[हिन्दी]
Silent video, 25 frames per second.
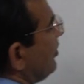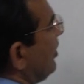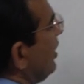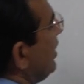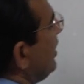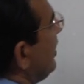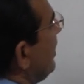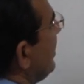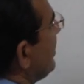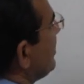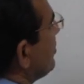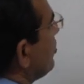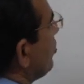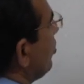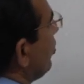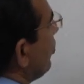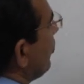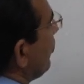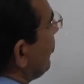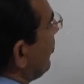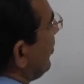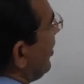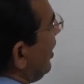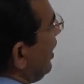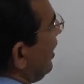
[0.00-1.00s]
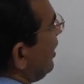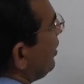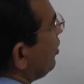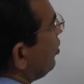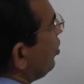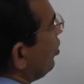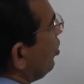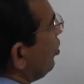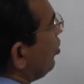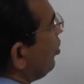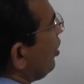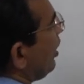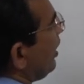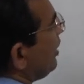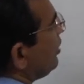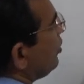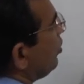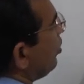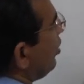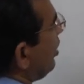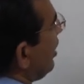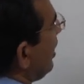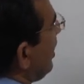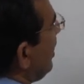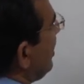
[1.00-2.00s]
देखिए इसको इन दोनों का
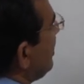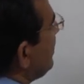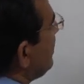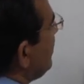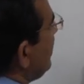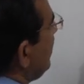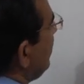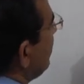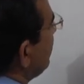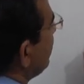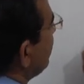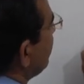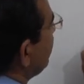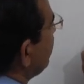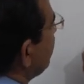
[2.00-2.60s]
योग कर लीजिए